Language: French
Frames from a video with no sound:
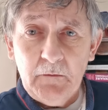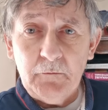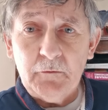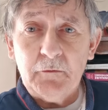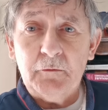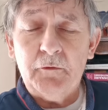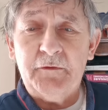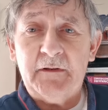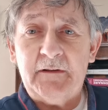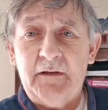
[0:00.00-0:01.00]
donc de
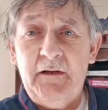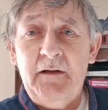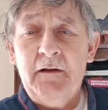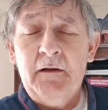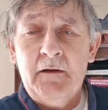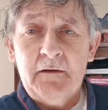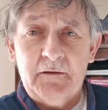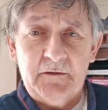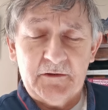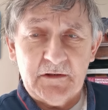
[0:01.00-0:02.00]
cette année,
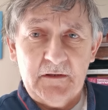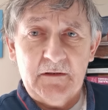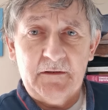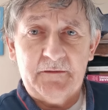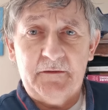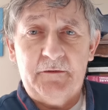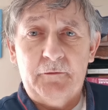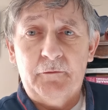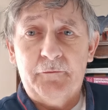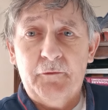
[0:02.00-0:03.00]
Inch'Allah, si
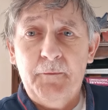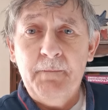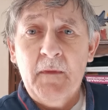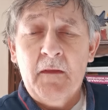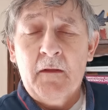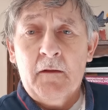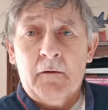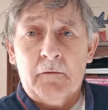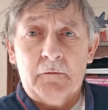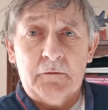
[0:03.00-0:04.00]
Dieu le veut.
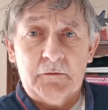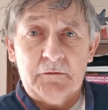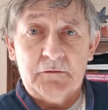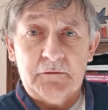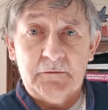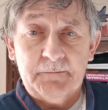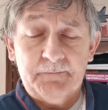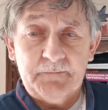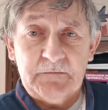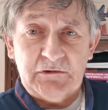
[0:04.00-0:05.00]
Euh,
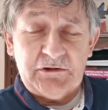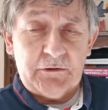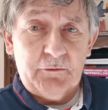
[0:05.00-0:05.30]
j'ai